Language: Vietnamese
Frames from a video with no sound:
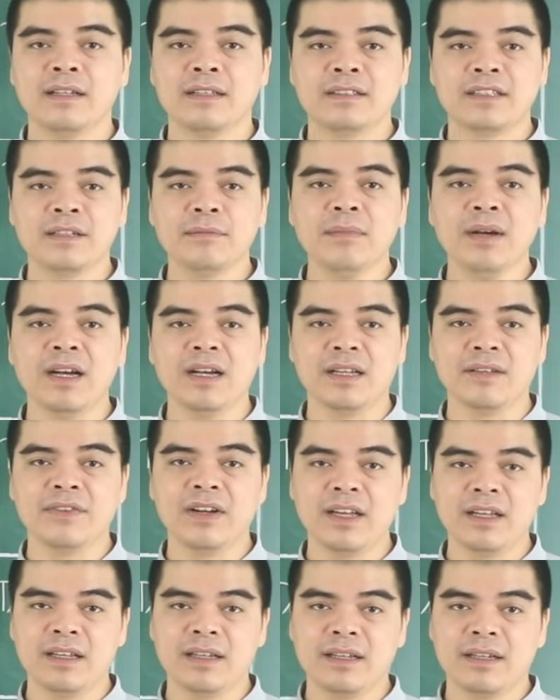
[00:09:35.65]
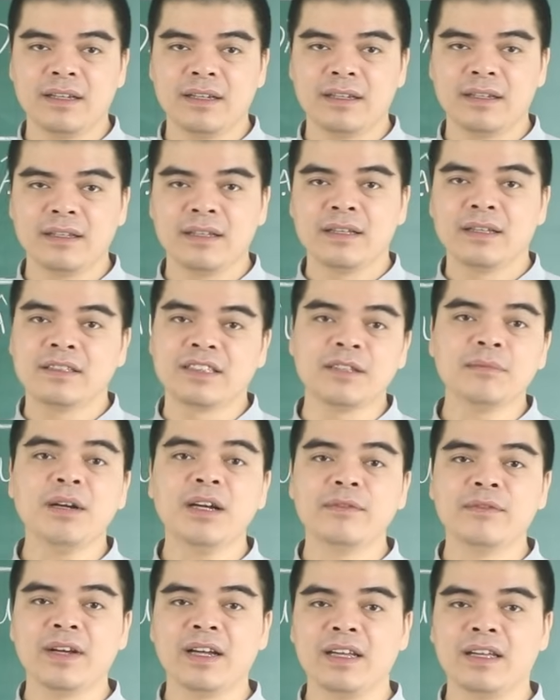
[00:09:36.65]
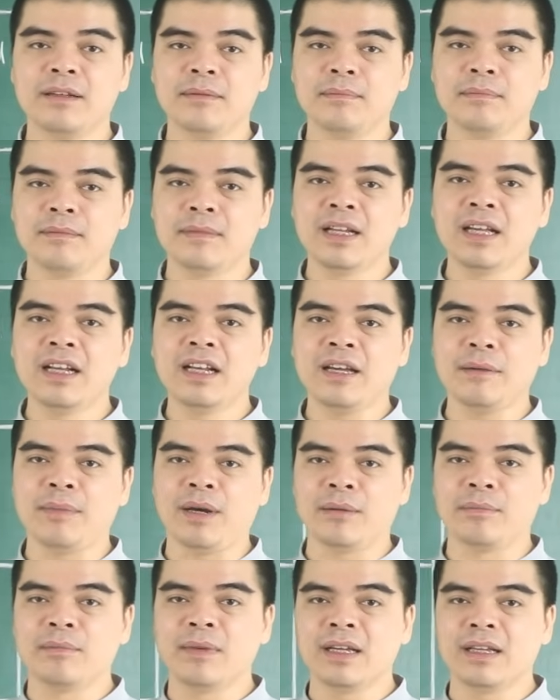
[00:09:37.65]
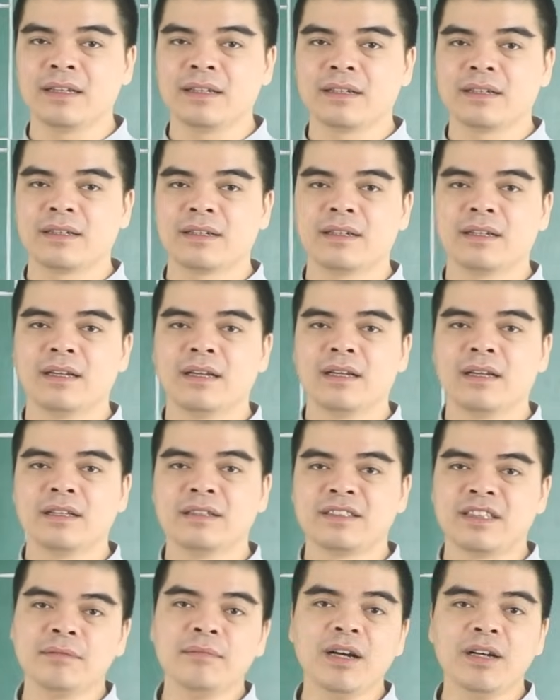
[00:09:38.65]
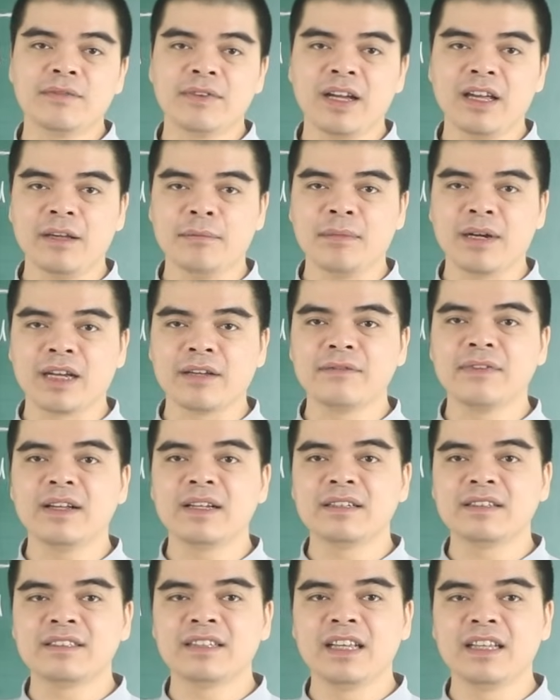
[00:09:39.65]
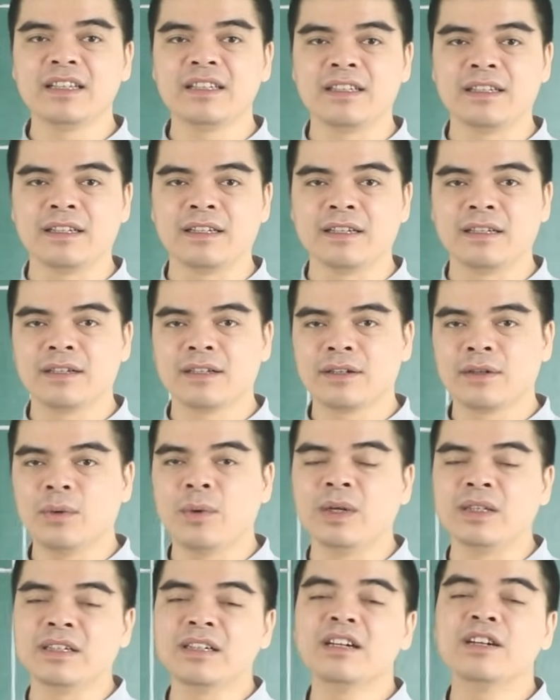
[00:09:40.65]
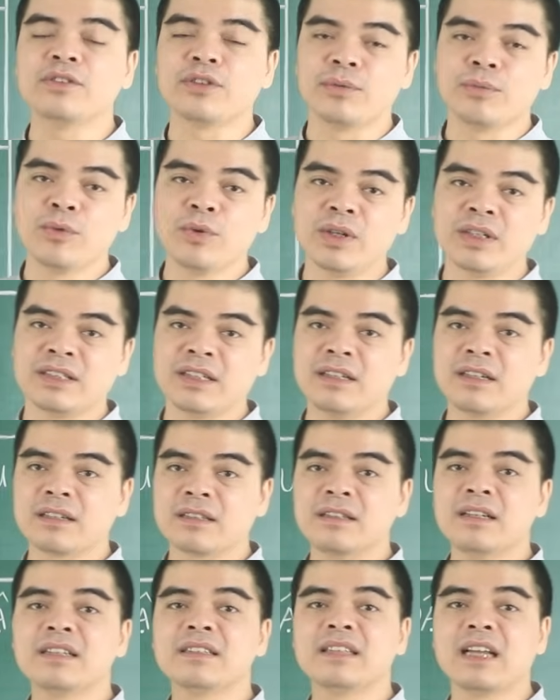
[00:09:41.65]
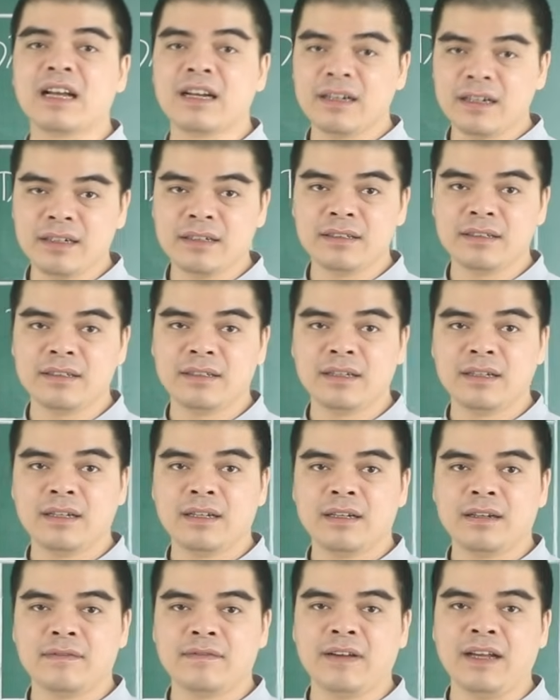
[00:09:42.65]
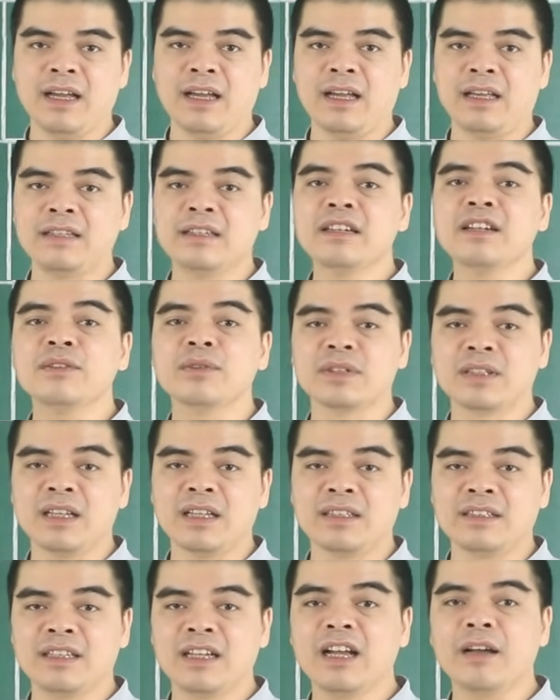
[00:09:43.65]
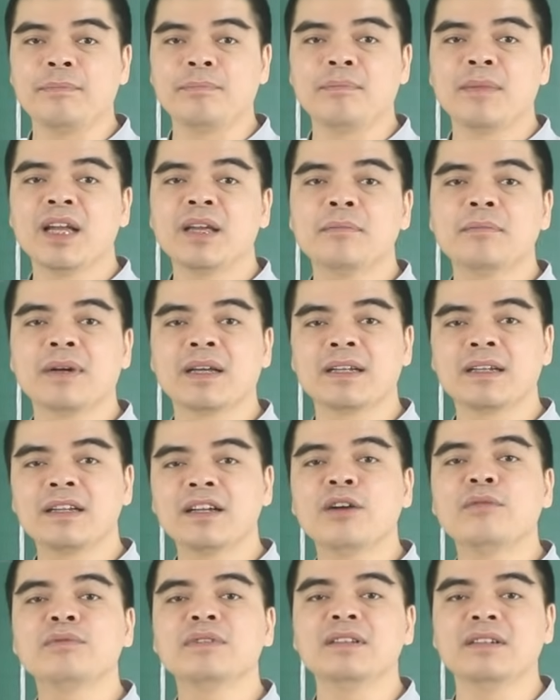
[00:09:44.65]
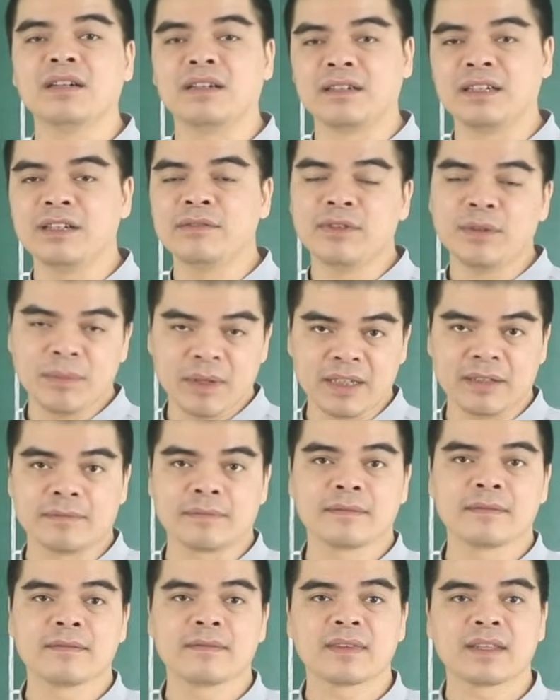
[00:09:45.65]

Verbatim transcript: Chính bởi vậy, chính bởi vậy nên là bản mệnh, chính bởi vậy mà cái vận trình của những người tuổi Mùi sẽ được tươi sáng hơn. Và những người tuổi Dần sẽ gặp may mắn không tưởng đến với mình.